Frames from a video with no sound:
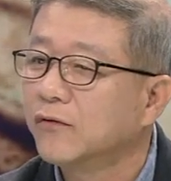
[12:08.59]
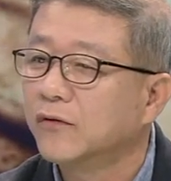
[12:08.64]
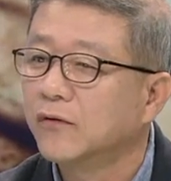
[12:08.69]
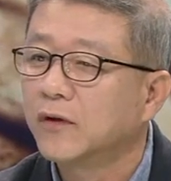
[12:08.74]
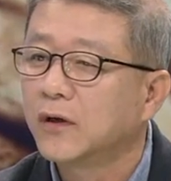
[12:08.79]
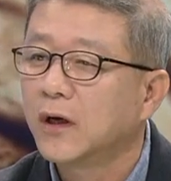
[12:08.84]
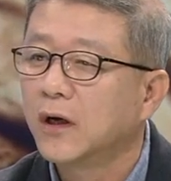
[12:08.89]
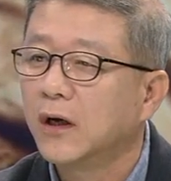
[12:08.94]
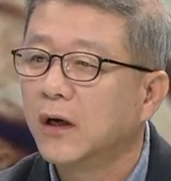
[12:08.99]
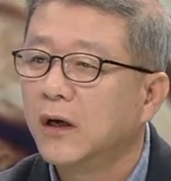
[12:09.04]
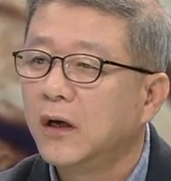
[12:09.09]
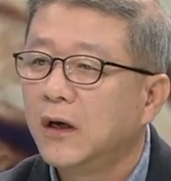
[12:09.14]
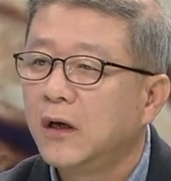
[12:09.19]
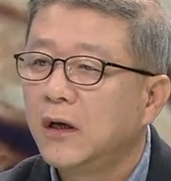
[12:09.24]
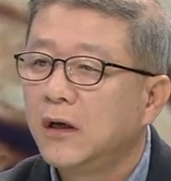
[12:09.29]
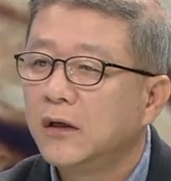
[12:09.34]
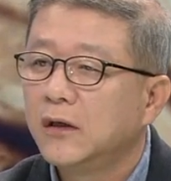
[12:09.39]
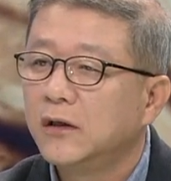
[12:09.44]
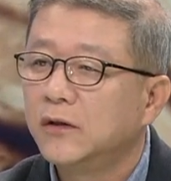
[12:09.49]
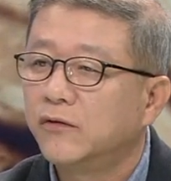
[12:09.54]
네. 그러니까
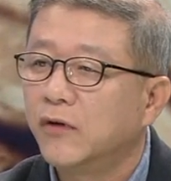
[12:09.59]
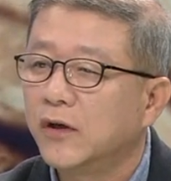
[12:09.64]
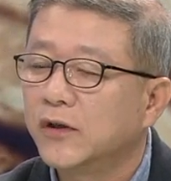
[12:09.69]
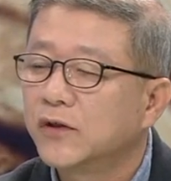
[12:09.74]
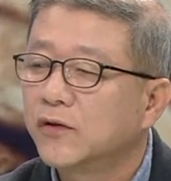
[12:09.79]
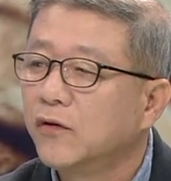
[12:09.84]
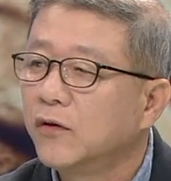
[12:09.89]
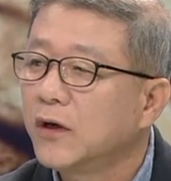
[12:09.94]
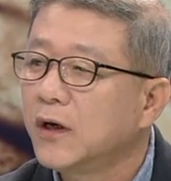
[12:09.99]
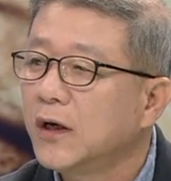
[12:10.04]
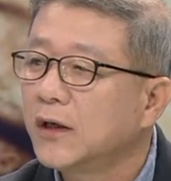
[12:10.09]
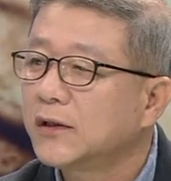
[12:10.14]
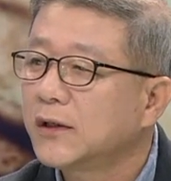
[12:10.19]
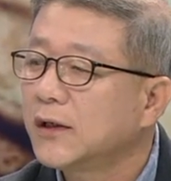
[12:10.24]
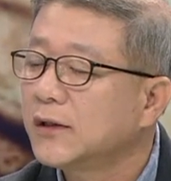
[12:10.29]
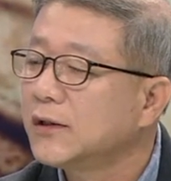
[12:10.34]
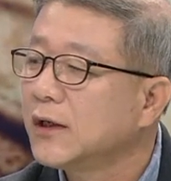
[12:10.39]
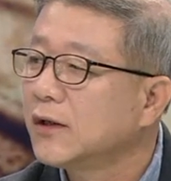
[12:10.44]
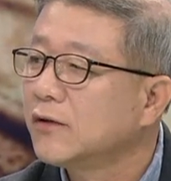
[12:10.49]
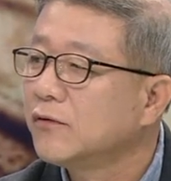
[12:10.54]
이 돼지고기가
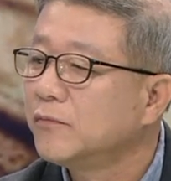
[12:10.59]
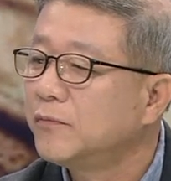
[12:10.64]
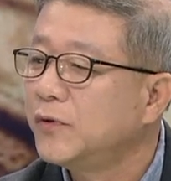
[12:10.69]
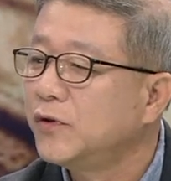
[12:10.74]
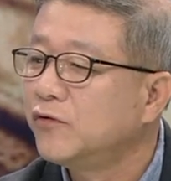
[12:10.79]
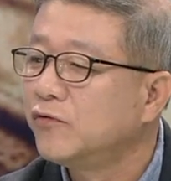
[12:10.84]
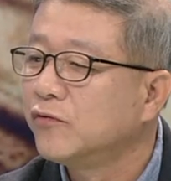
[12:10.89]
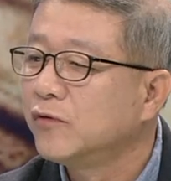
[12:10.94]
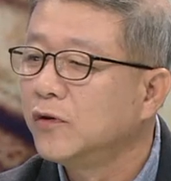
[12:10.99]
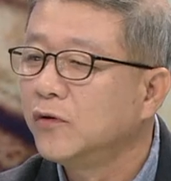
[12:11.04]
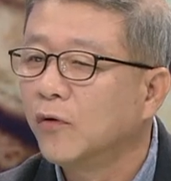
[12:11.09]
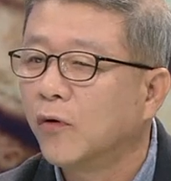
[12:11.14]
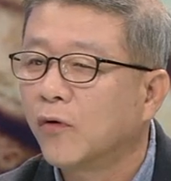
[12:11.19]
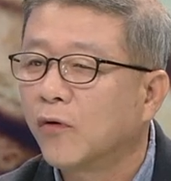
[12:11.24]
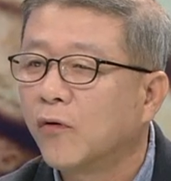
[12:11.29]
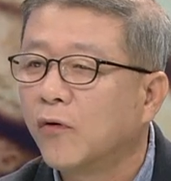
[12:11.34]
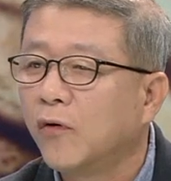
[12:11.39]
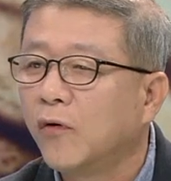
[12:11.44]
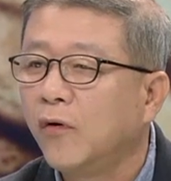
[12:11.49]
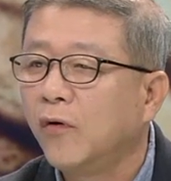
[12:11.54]
차지하는 비중이
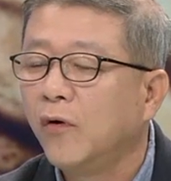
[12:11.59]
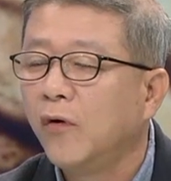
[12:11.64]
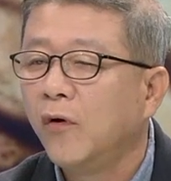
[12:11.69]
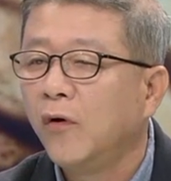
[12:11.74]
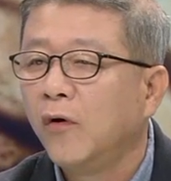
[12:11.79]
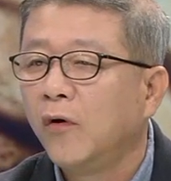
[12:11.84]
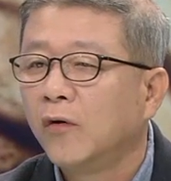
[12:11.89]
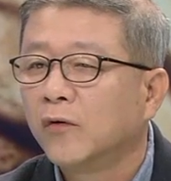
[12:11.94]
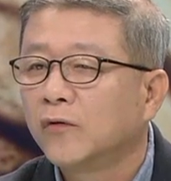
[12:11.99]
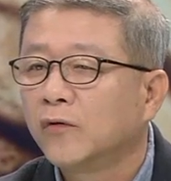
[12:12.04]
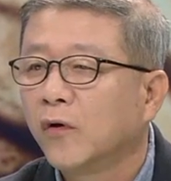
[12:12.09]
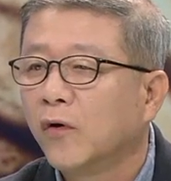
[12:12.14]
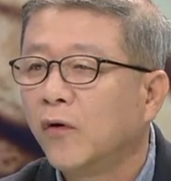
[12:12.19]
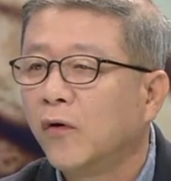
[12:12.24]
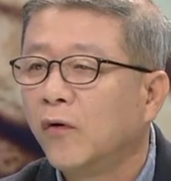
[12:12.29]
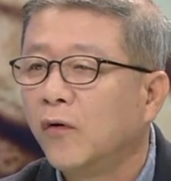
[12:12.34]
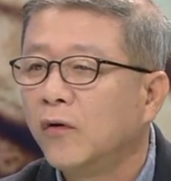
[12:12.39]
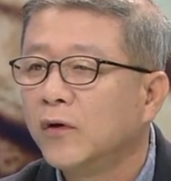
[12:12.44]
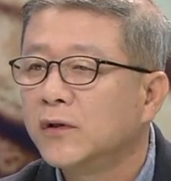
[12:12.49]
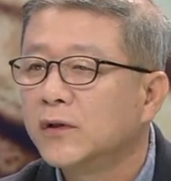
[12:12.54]
높고
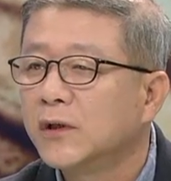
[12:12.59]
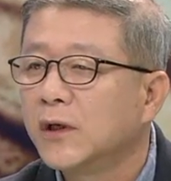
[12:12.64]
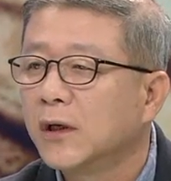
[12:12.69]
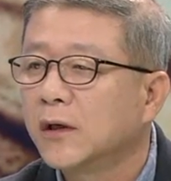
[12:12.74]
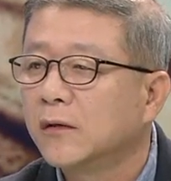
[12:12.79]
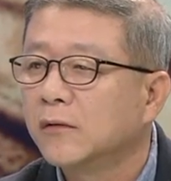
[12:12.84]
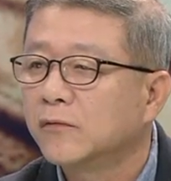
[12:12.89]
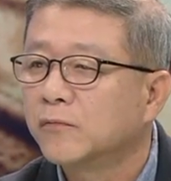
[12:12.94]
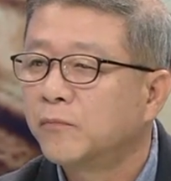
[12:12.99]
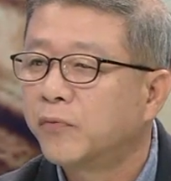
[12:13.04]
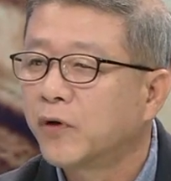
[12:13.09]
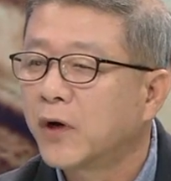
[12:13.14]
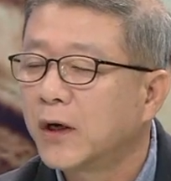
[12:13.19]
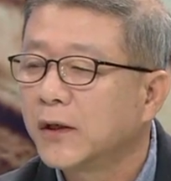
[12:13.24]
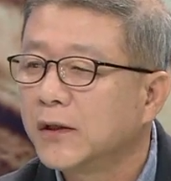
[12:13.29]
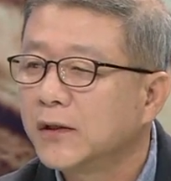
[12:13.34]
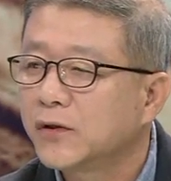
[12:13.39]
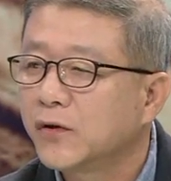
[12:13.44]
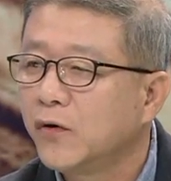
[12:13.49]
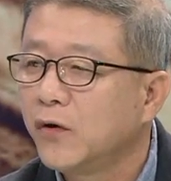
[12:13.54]
또 이제 그
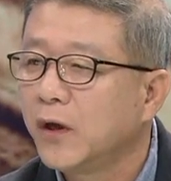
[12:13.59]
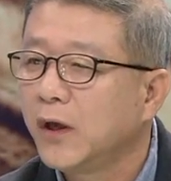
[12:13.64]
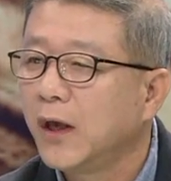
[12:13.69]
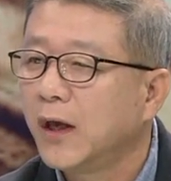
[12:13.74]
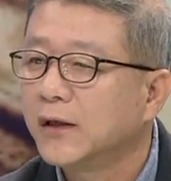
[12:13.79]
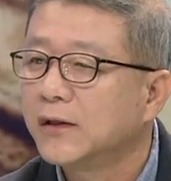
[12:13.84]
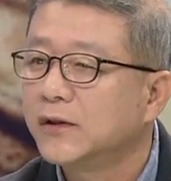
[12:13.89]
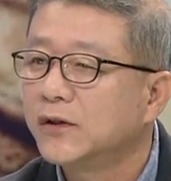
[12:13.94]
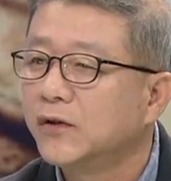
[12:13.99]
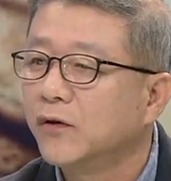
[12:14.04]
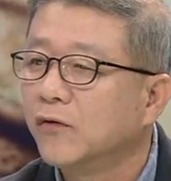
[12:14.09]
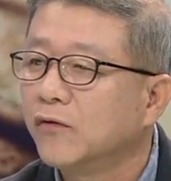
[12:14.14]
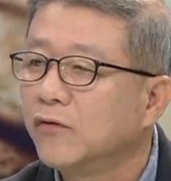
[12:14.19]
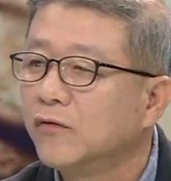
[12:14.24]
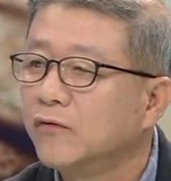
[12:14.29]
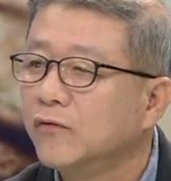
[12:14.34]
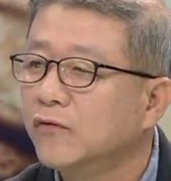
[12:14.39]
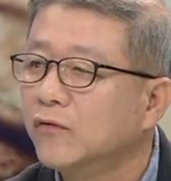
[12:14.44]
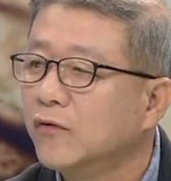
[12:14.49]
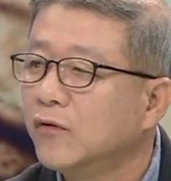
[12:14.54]
북한의 서해안
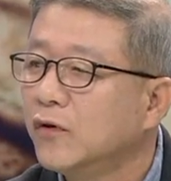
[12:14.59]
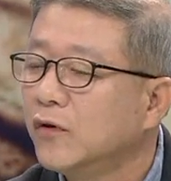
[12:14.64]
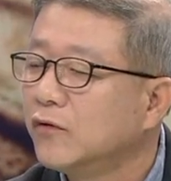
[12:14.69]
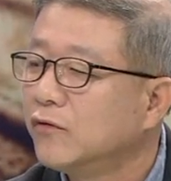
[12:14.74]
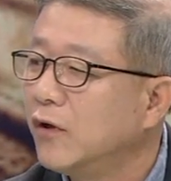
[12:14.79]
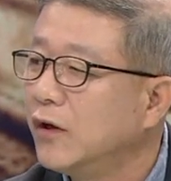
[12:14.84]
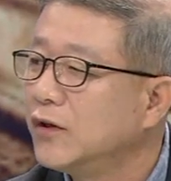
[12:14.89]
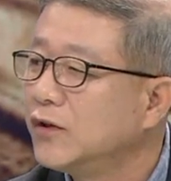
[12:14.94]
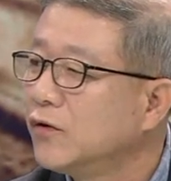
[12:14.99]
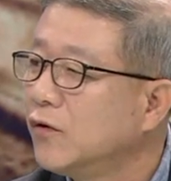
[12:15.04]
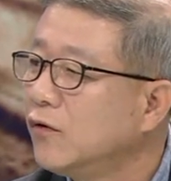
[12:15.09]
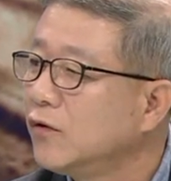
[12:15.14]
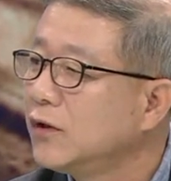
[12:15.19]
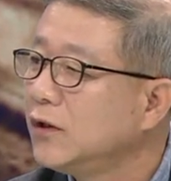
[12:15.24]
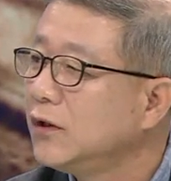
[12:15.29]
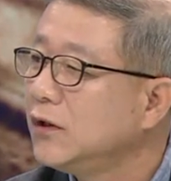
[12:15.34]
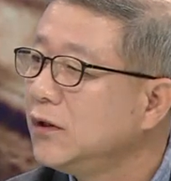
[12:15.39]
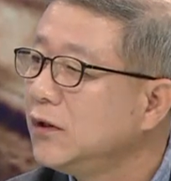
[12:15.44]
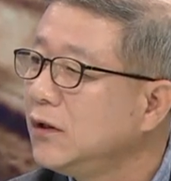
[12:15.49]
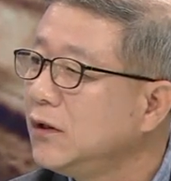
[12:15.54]
지역은
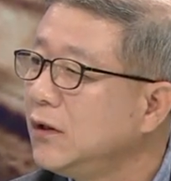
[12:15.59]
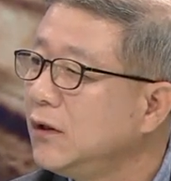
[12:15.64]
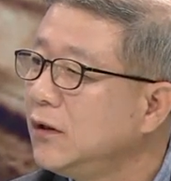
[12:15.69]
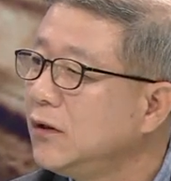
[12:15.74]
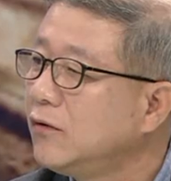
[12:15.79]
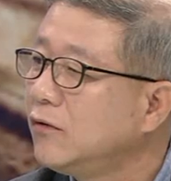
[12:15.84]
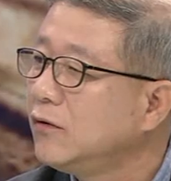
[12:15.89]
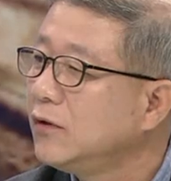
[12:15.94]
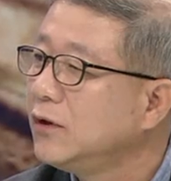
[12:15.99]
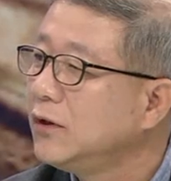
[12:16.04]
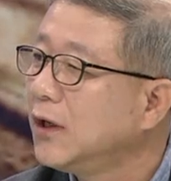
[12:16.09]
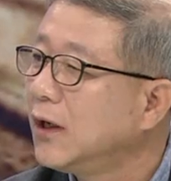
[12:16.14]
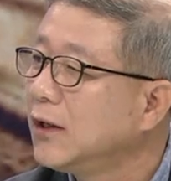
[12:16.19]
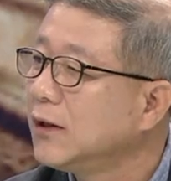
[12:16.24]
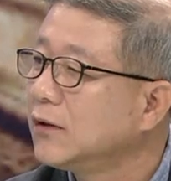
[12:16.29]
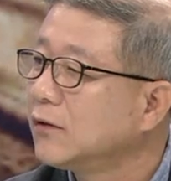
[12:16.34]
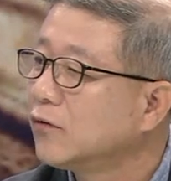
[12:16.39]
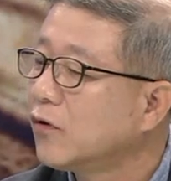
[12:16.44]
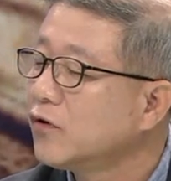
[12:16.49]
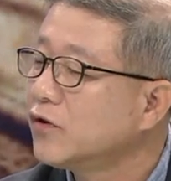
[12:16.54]
돼지고기로
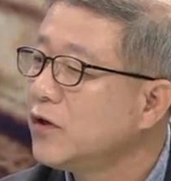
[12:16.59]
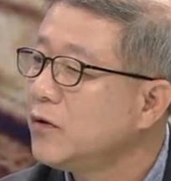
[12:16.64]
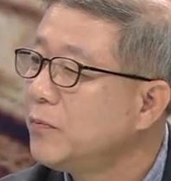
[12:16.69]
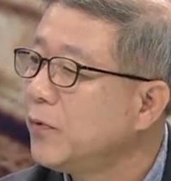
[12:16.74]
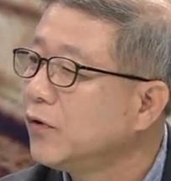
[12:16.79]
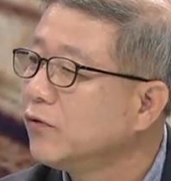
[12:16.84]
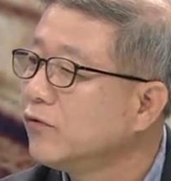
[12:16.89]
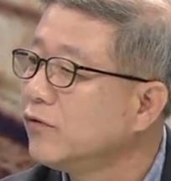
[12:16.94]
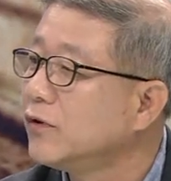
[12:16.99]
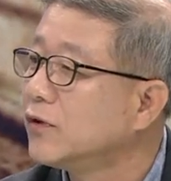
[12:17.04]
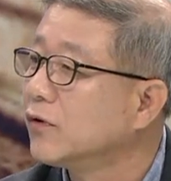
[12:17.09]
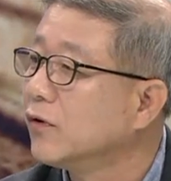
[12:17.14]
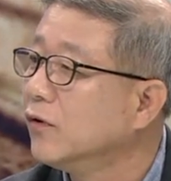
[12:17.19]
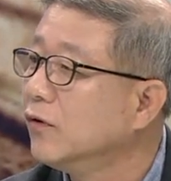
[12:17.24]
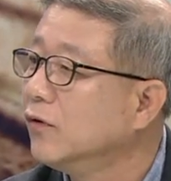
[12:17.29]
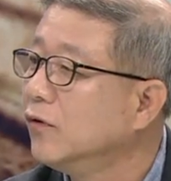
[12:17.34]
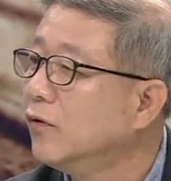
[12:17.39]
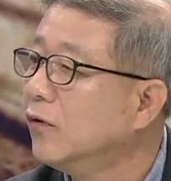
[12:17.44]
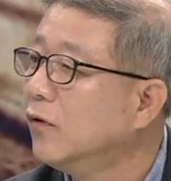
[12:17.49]
인한 터질병도 있어요.